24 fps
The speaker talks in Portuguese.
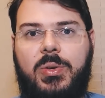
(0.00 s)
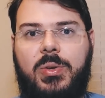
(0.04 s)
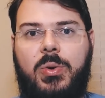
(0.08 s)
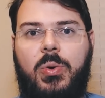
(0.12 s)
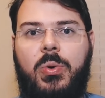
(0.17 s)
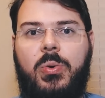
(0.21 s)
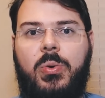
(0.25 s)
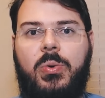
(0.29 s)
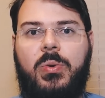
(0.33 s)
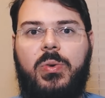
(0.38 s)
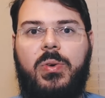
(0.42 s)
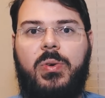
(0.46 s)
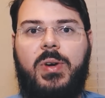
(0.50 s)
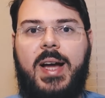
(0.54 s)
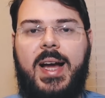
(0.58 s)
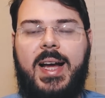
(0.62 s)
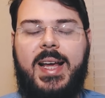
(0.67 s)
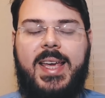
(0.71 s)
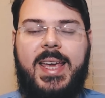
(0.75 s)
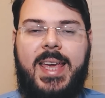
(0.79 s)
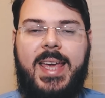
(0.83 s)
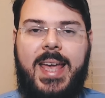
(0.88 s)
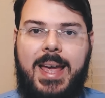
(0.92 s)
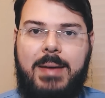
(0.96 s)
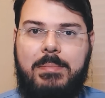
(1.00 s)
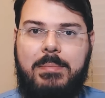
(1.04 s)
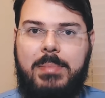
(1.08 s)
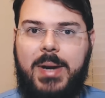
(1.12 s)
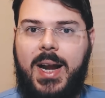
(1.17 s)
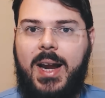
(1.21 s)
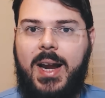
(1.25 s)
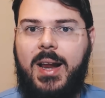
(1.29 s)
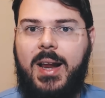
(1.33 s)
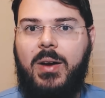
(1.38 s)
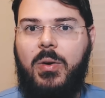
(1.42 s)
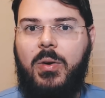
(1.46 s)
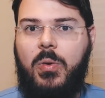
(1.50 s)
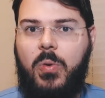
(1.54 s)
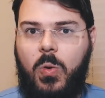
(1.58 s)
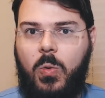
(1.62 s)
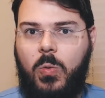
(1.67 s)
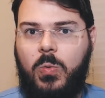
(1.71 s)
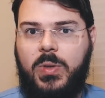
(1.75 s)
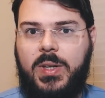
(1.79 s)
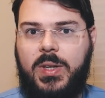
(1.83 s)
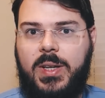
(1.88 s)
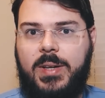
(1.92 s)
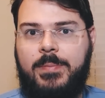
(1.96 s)
ou a quebra na
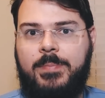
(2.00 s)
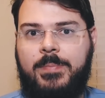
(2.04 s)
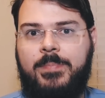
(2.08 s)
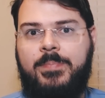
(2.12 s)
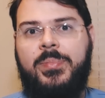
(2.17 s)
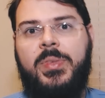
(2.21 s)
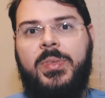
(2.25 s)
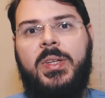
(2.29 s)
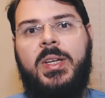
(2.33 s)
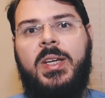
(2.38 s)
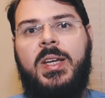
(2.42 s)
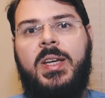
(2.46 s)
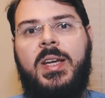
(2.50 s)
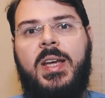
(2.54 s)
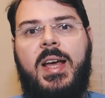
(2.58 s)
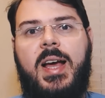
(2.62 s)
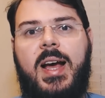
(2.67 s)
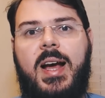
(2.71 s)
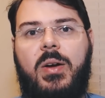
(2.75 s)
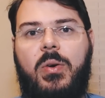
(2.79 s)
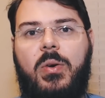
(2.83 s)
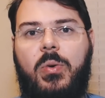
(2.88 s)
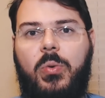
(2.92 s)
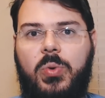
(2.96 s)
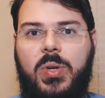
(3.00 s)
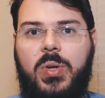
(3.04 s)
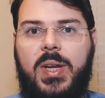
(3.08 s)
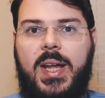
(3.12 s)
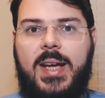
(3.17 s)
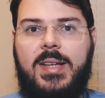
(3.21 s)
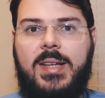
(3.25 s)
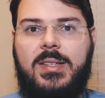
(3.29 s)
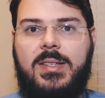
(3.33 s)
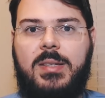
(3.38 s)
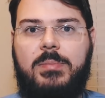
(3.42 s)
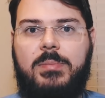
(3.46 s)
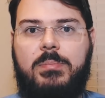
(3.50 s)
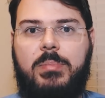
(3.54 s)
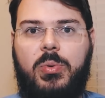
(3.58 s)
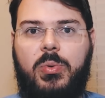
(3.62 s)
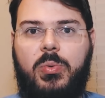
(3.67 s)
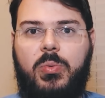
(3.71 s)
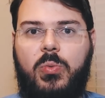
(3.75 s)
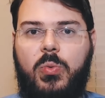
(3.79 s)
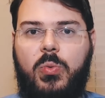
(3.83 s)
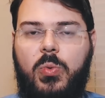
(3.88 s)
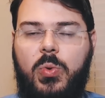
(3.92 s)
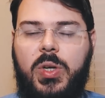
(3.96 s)
conta acontece por
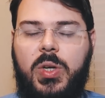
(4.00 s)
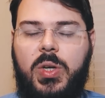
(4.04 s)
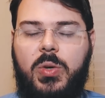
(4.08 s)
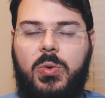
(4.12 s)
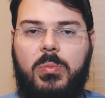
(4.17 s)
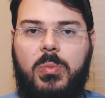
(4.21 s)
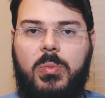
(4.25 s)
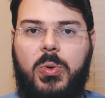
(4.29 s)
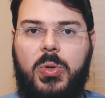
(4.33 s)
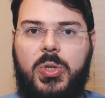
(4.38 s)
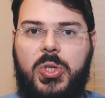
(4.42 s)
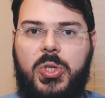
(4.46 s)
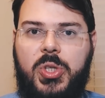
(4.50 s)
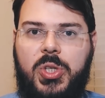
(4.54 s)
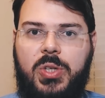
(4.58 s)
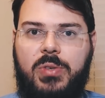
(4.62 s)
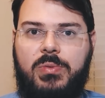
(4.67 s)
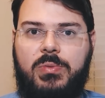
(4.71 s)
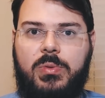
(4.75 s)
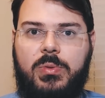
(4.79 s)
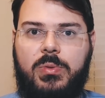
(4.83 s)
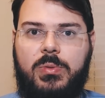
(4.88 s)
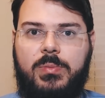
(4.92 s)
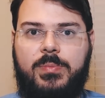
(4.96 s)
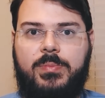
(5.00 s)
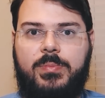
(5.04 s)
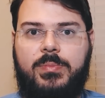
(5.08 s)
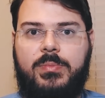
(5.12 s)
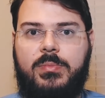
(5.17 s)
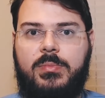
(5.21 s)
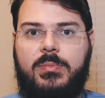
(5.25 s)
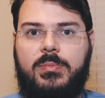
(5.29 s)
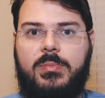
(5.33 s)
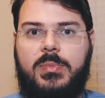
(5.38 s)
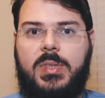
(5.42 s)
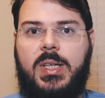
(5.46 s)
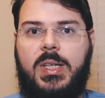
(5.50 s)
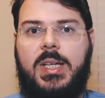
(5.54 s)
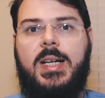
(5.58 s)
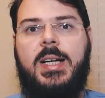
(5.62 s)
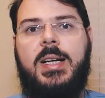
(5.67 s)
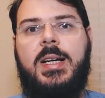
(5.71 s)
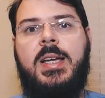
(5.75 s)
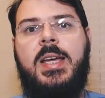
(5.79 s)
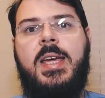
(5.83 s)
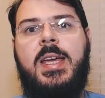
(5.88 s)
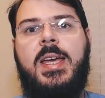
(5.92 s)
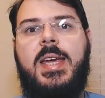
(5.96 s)
um único motivo,
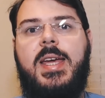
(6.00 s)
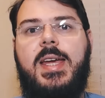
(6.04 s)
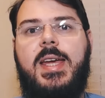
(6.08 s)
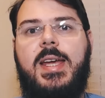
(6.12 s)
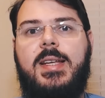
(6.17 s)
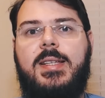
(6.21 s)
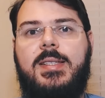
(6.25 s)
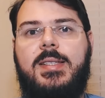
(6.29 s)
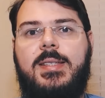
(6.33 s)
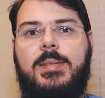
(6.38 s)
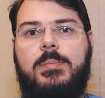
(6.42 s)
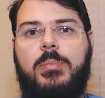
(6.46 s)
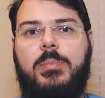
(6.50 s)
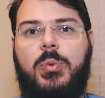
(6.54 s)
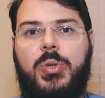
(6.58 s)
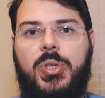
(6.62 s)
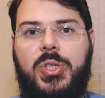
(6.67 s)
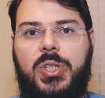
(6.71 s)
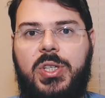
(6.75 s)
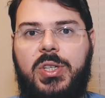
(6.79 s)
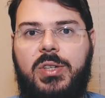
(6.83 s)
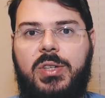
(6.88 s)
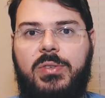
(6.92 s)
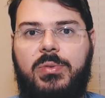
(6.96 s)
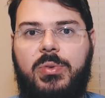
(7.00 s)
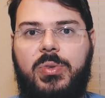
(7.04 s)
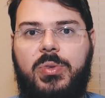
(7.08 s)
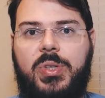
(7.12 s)
tá? Esse motivo